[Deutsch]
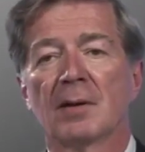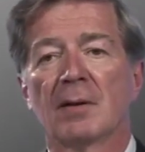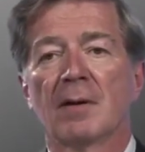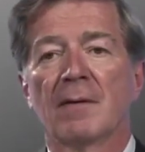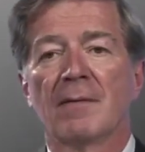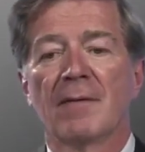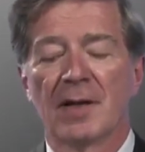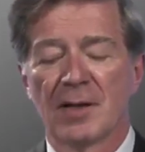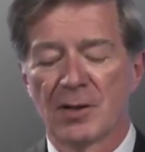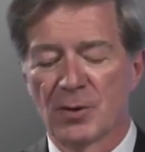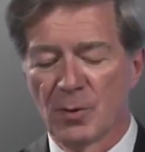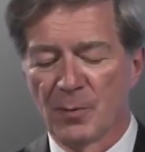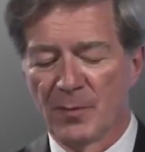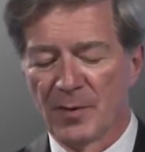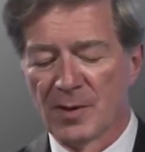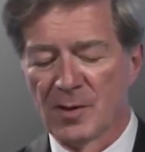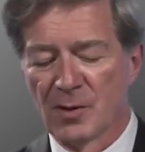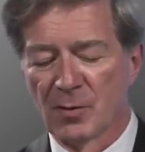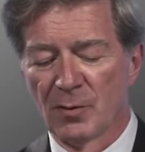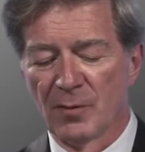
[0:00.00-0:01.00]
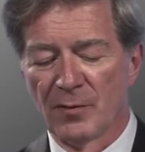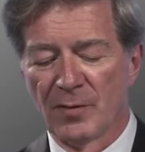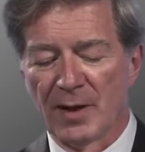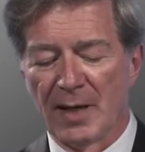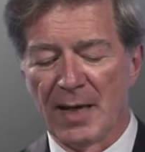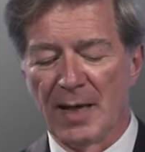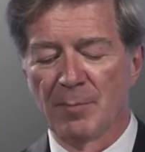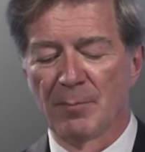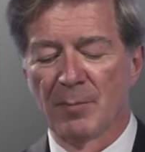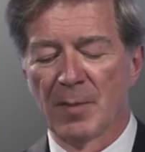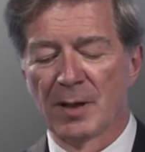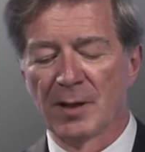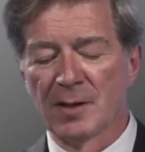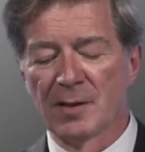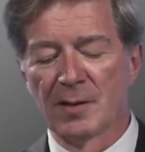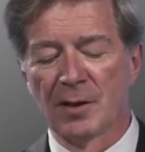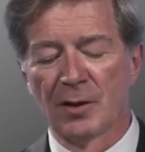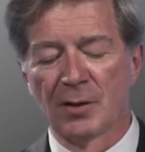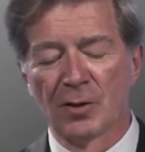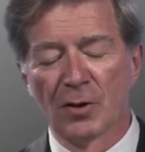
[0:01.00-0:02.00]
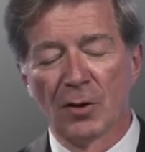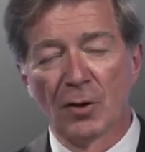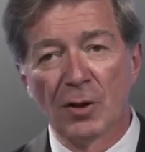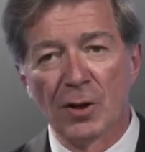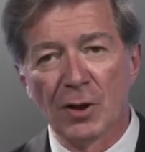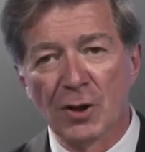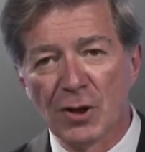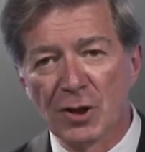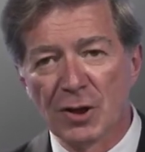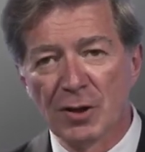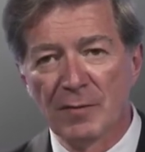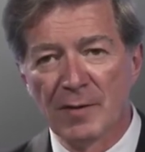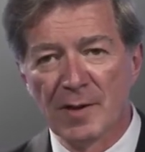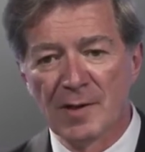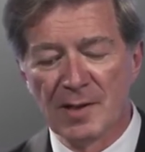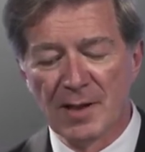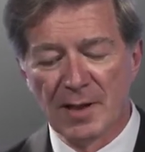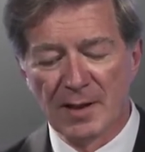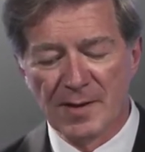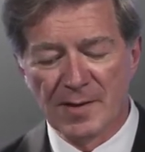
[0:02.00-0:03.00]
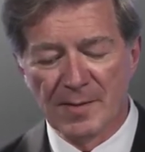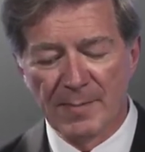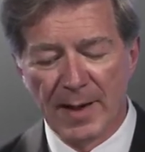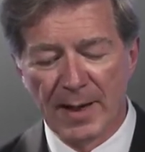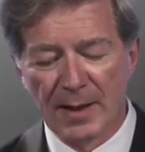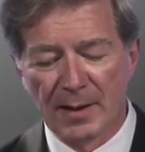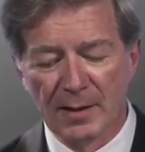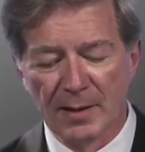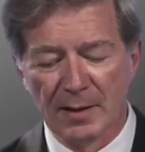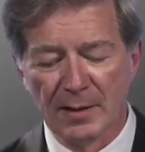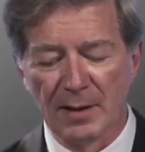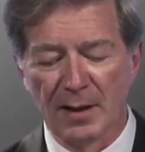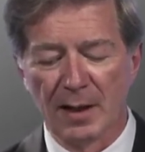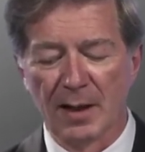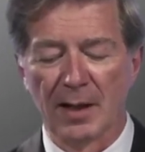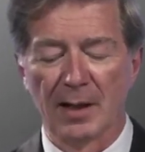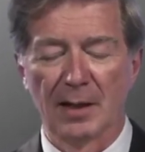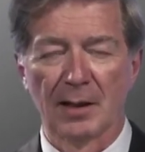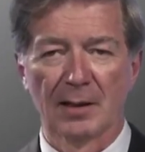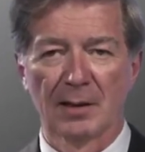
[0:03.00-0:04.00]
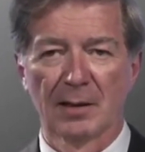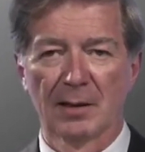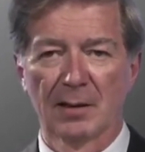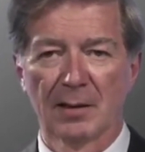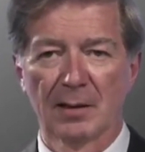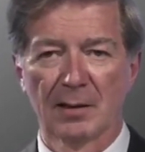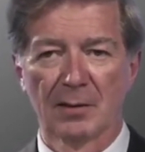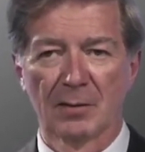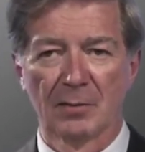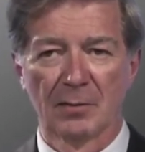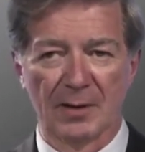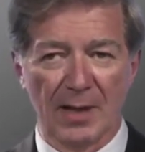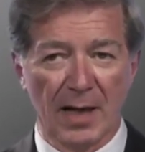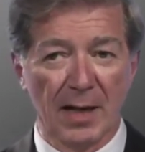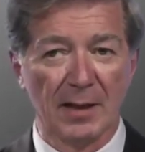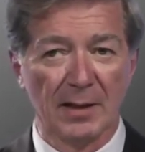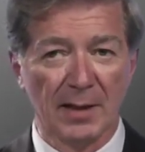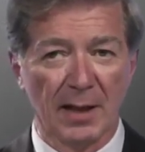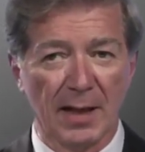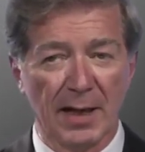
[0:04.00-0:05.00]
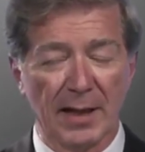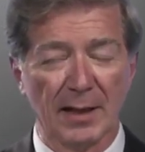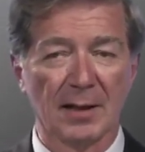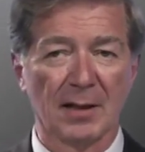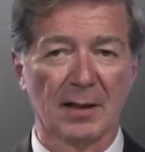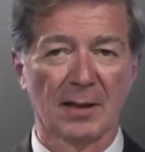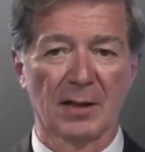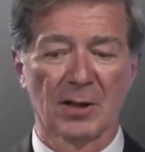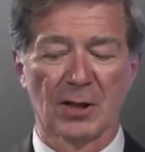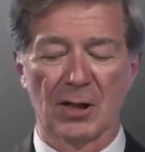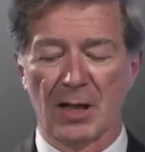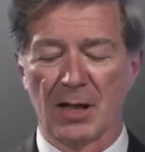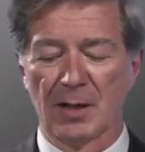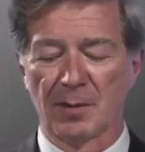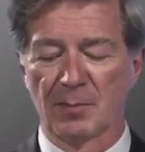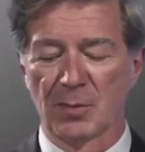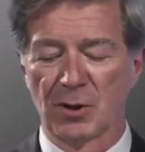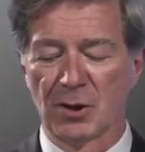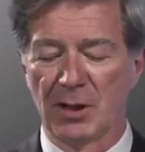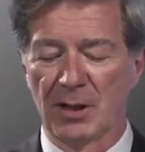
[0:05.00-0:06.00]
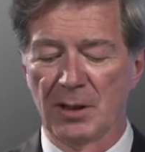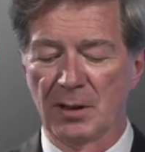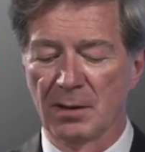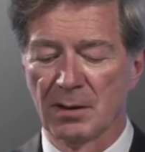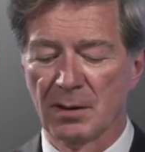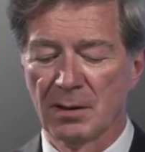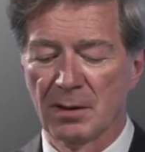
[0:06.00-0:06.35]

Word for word: Wer die Subvention vergeben hat, ist enttäuscht, wenn sie ihren Zweck nicht erreicht. Und darin allein kann der Schaden bestehen.